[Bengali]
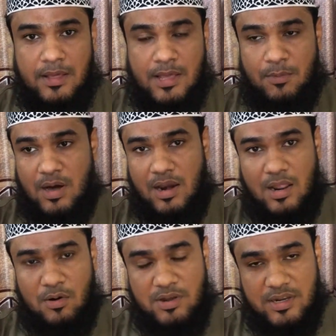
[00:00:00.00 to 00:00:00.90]
এবং
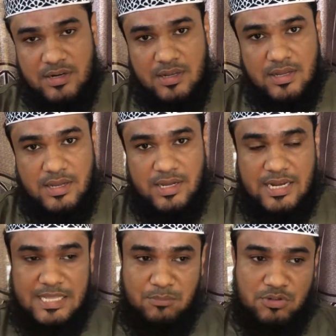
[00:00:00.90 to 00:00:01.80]
আল্লাহর অলির এই
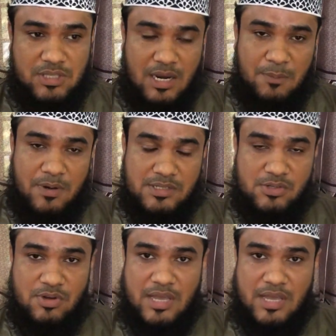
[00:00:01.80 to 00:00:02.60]
খেদমতকে আল্লাহ পাক যেন